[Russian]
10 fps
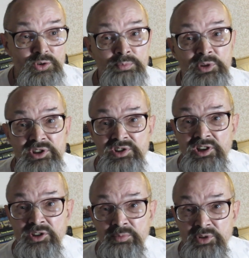что
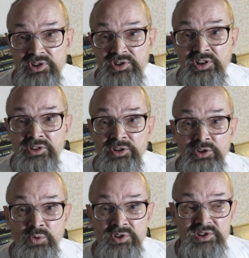50 на 50,
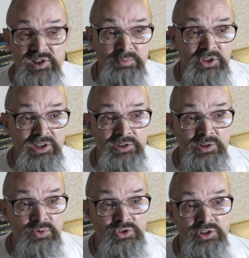и он сам не
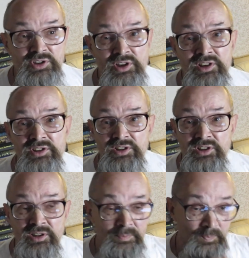хотел уже играть,
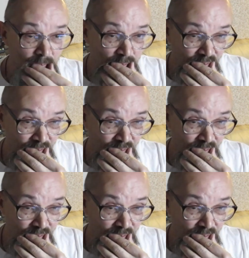и